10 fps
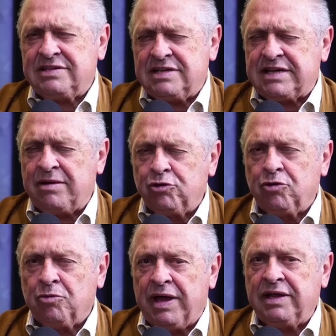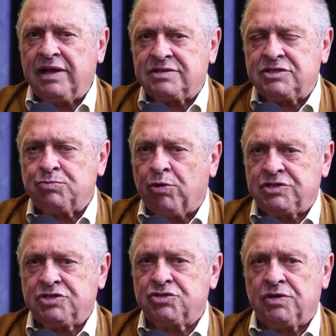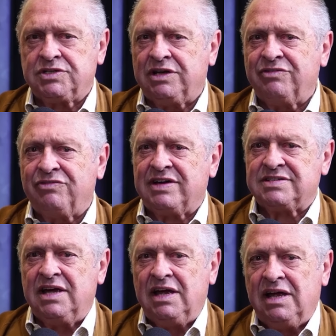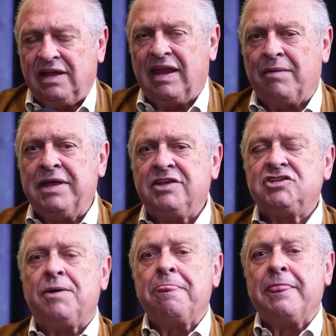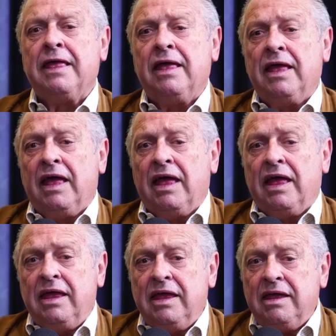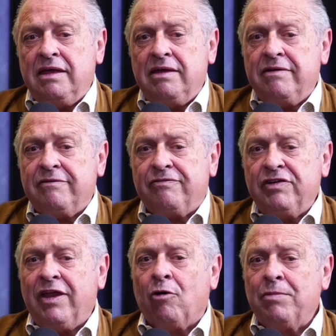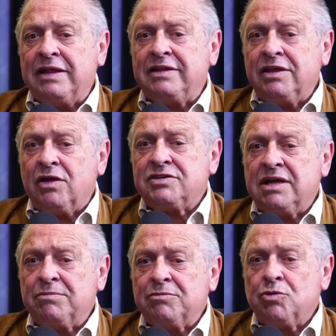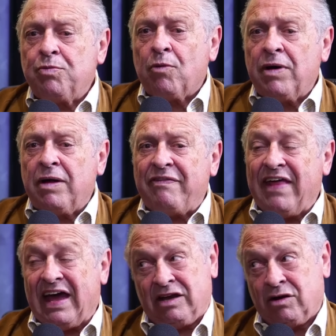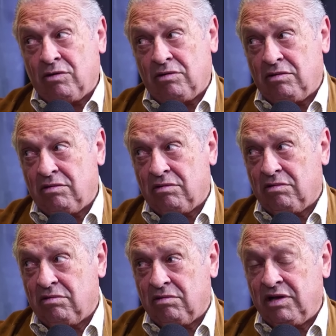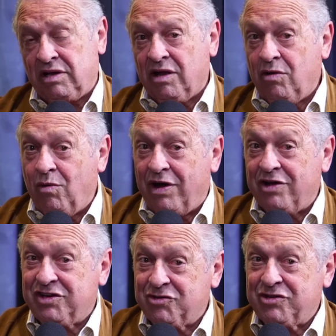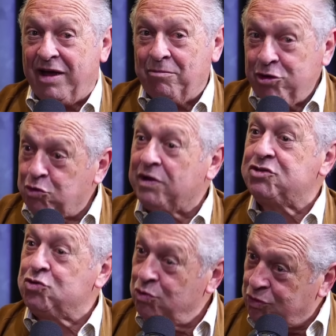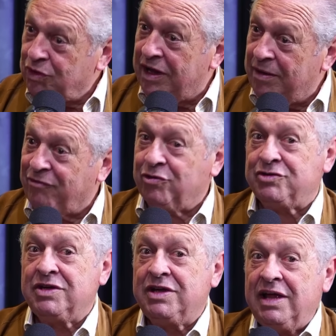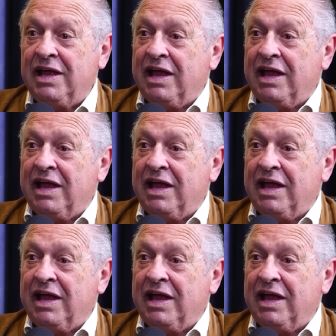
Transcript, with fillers: se sai muito bem nas exposições que ele faz na mídia. E finalmente nós temos o problema técnico. Então eu acho que é muito assunto, né, Mafuso? Pois